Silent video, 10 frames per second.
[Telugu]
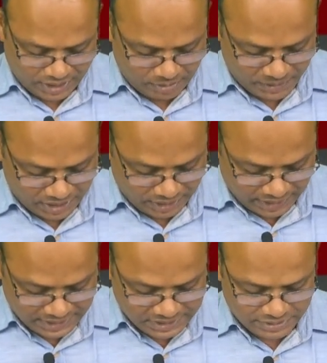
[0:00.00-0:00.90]
ఇక్కడ మనం
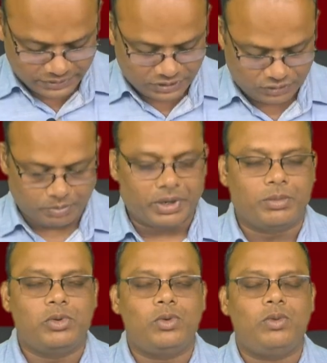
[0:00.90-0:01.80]
గ్రహించవచ్చు
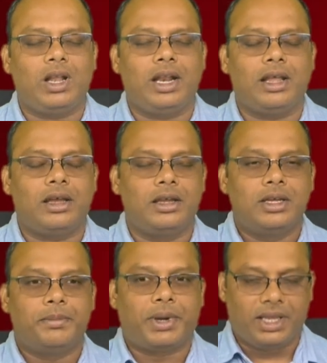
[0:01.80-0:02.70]
ప్రభువు వల్ల
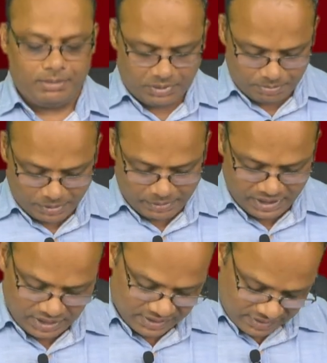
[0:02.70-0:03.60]

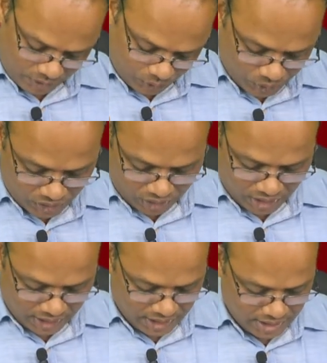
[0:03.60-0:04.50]
ప్రేమింపబడిన
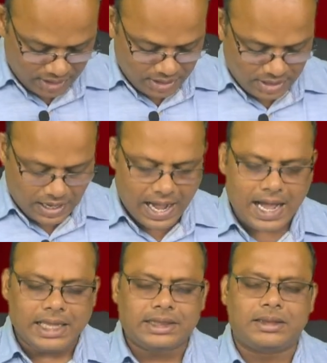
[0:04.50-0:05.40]
సహోదరులారా
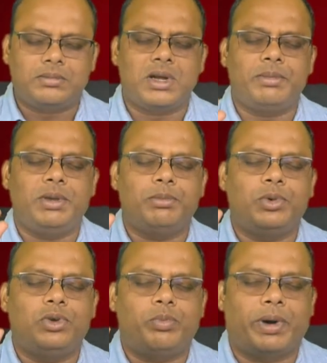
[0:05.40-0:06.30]
ఆత్మ మిమ్మును